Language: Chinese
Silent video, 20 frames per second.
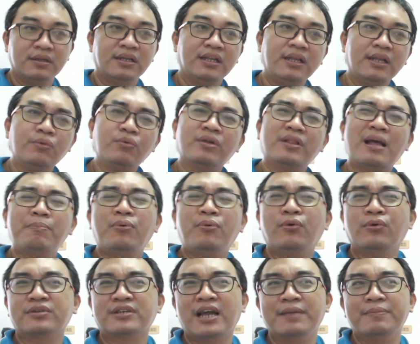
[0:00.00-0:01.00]
因为他
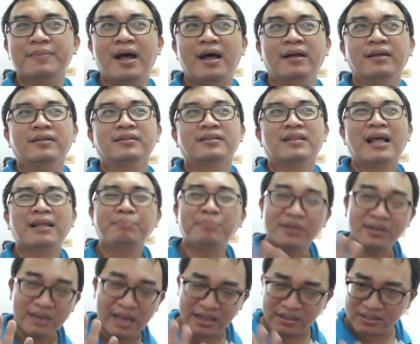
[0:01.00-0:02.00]
破财嘛，他
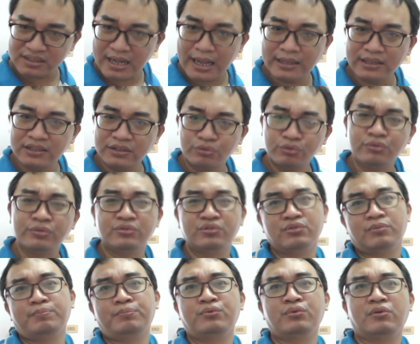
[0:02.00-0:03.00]
本来财运
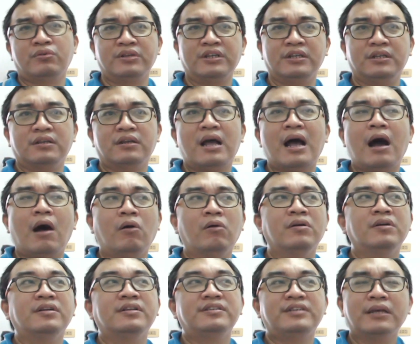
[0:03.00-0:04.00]
就不容易好，
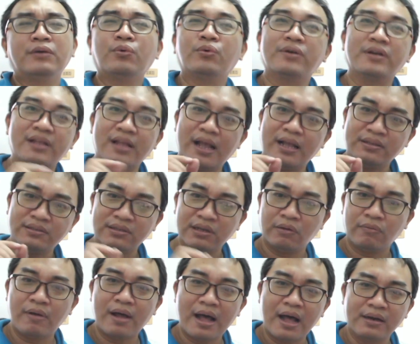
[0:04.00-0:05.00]
结果你还
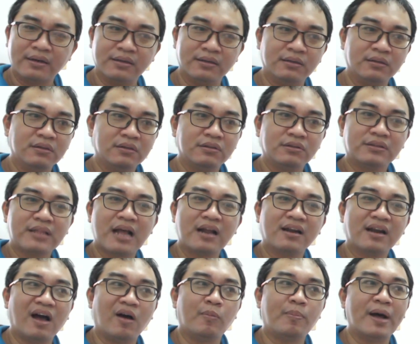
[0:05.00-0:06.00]
叫他呢
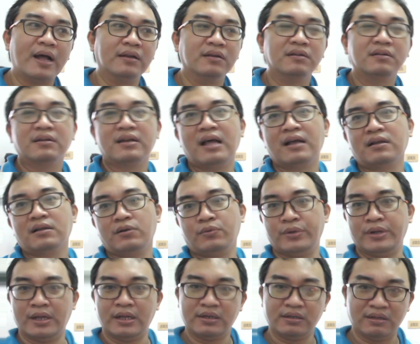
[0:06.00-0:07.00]
当老板，那各
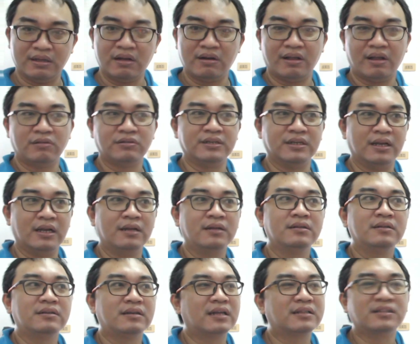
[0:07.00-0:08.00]
位啊，你要了解啊。
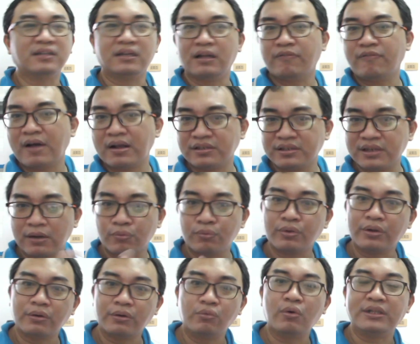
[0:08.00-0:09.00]
那整个方向
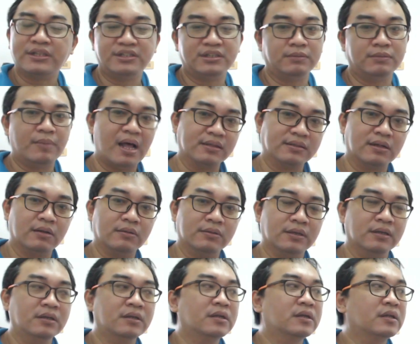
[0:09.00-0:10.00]
会乱七八糟的，
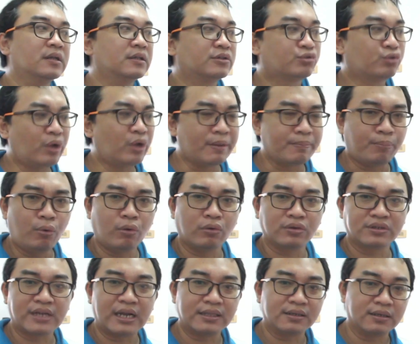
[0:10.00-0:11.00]
所以破
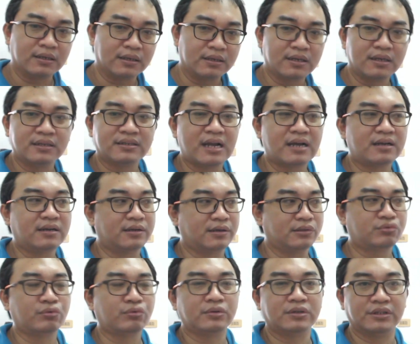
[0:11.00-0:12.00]
财的人跟人家合
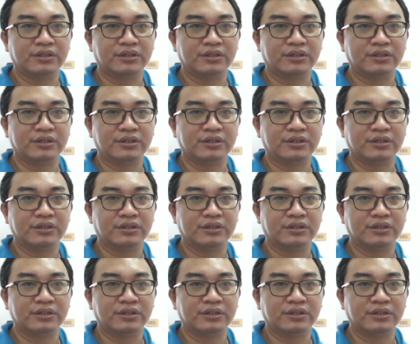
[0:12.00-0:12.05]
作的